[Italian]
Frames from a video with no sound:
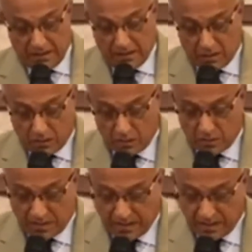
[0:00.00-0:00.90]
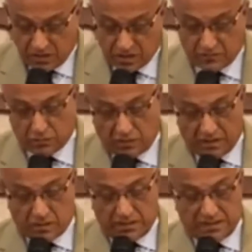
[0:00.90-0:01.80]
Colui che ha ricevuto la
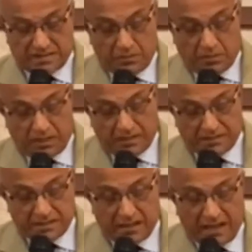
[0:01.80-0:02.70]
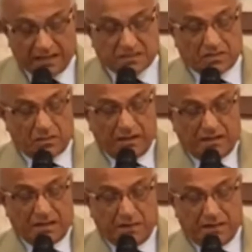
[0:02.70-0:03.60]
sua testimonianza ha
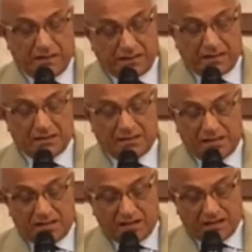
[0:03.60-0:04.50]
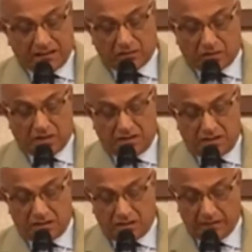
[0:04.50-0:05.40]
solennemente dichiarato che
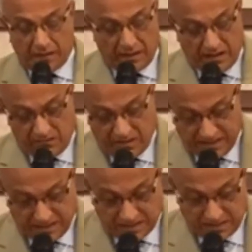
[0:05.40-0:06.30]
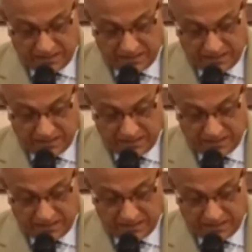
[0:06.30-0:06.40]
Dio è verace.